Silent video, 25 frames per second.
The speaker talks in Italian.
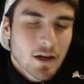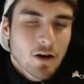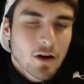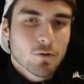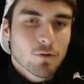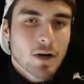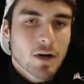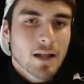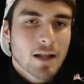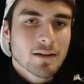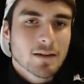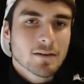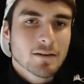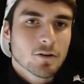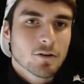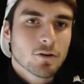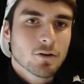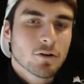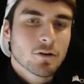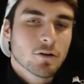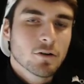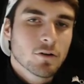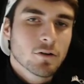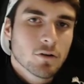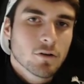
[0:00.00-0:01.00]
Un
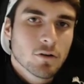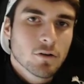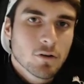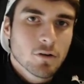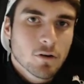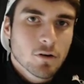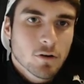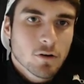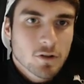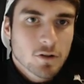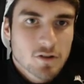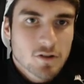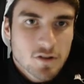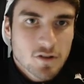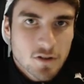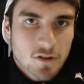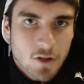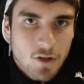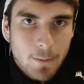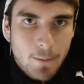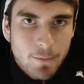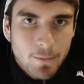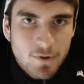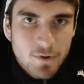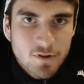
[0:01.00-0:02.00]
altro consiglio
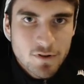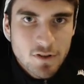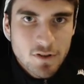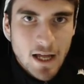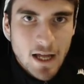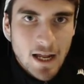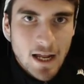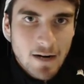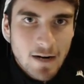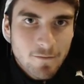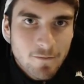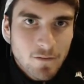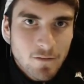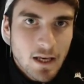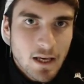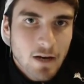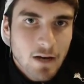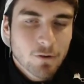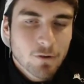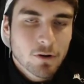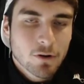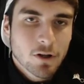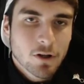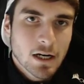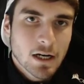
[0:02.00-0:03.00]
che posso darvi è
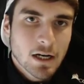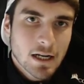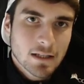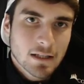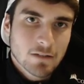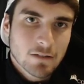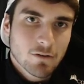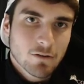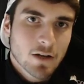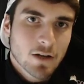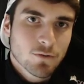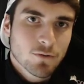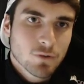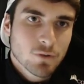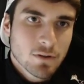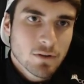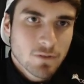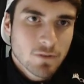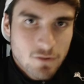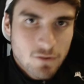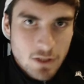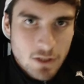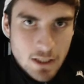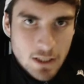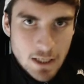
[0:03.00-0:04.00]
quello relativo alla
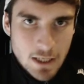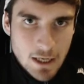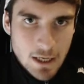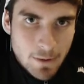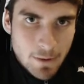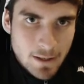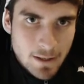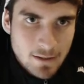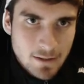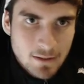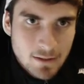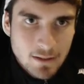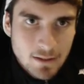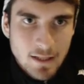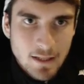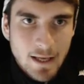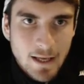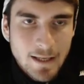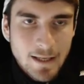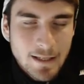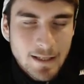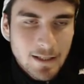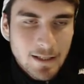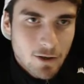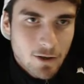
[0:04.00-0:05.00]
suddivisione delle partite.
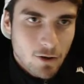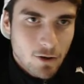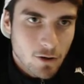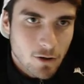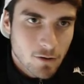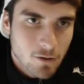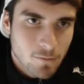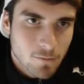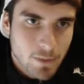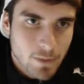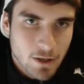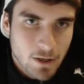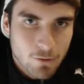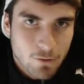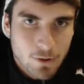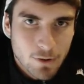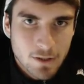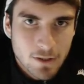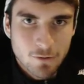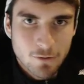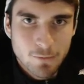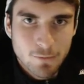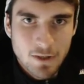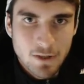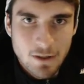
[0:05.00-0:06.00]
Io, per
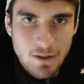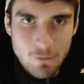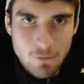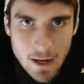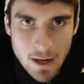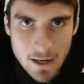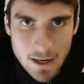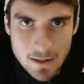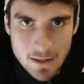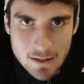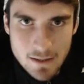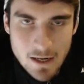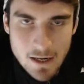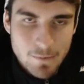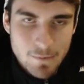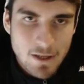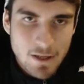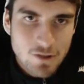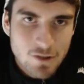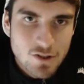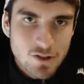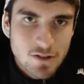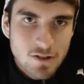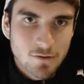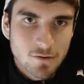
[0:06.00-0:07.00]
quanto mi riguarda la
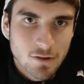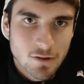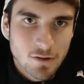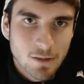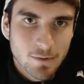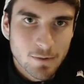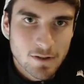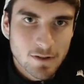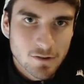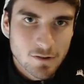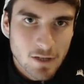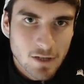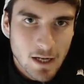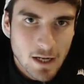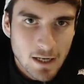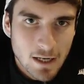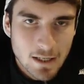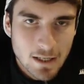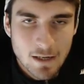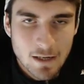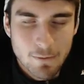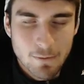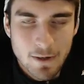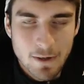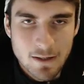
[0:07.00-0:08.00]
mia gestione personale
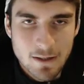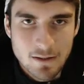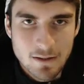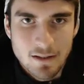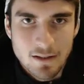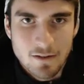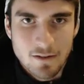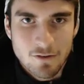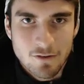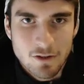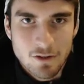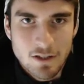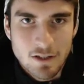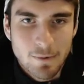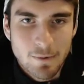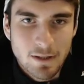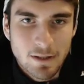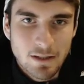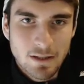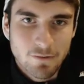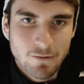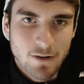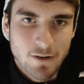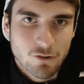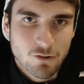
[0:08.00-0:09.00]
delle partite,
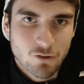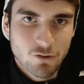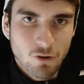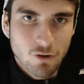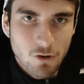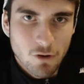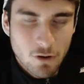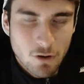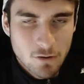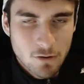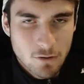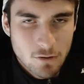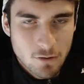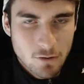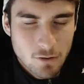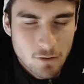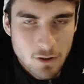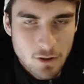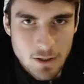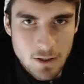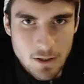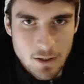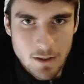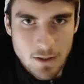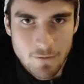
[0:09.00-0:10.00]
solitamente faccio 8
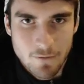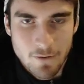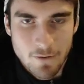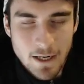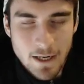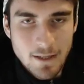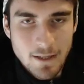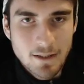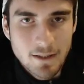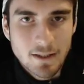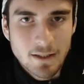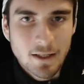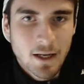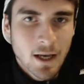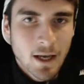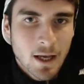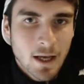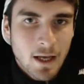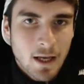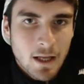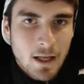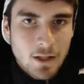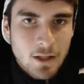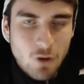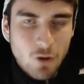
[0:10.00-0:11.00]
il venerdì,
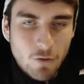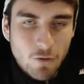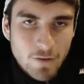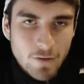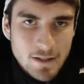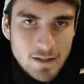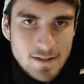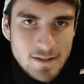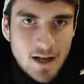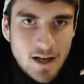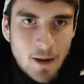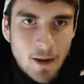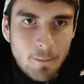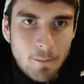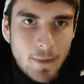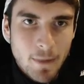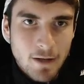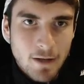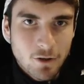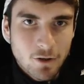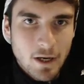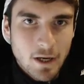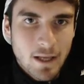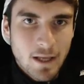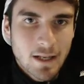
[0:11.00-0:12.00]
9 il
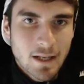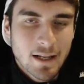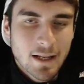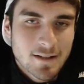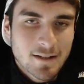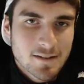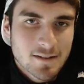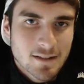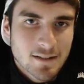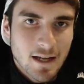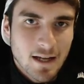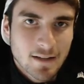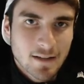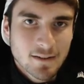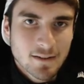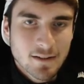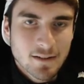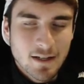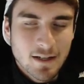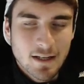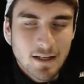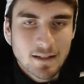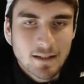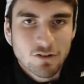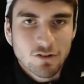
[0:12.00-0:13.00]
sabato e le restanti
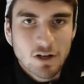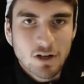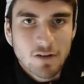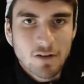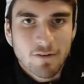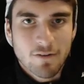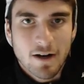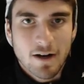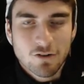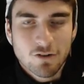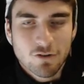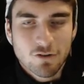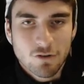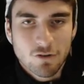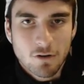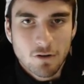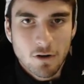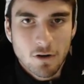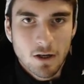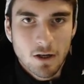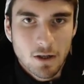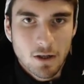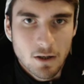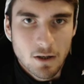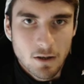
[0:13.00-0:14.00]
13 le
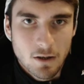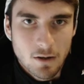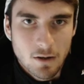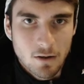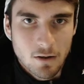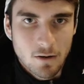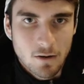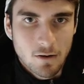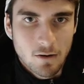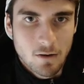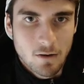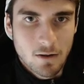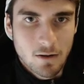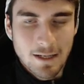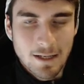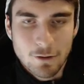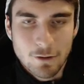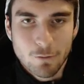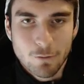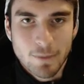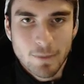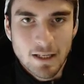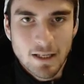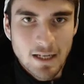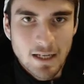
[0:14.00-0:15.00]
faccio eh, la
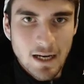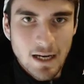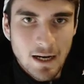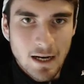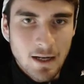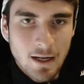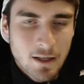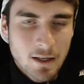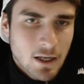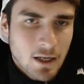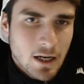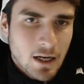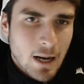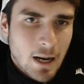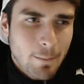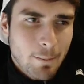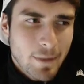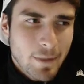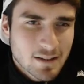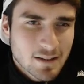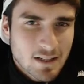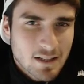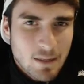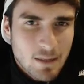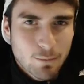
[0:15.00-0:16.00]
domenica a
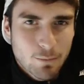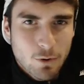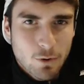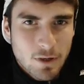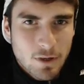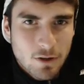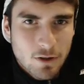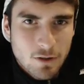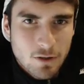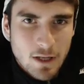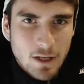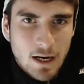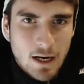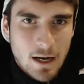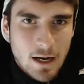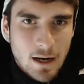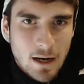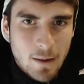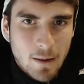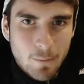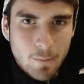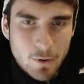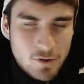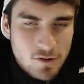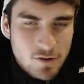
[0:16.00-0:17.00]
partire più o meno
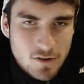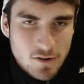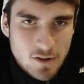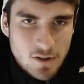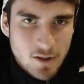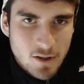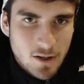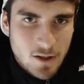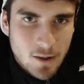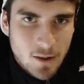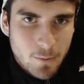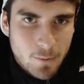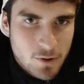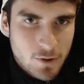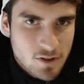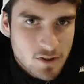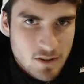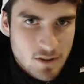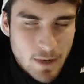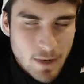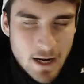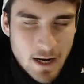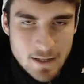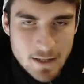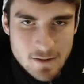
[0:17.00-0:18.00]
da post,
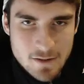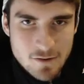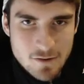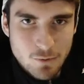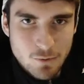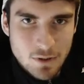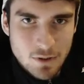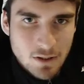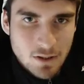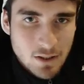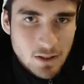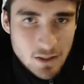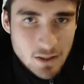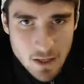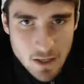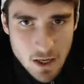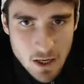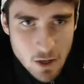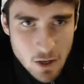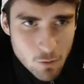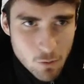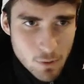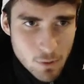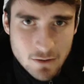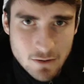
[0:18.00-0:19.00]
post pranzo, quindi
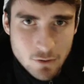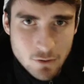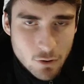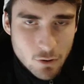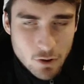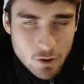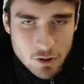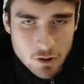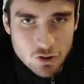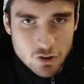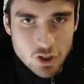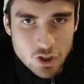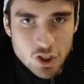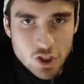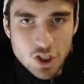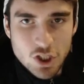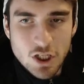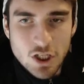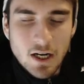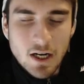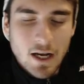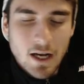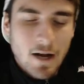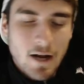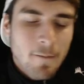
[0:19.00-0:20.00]
14
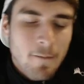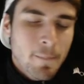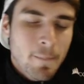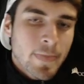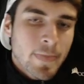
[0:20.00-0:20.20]
circa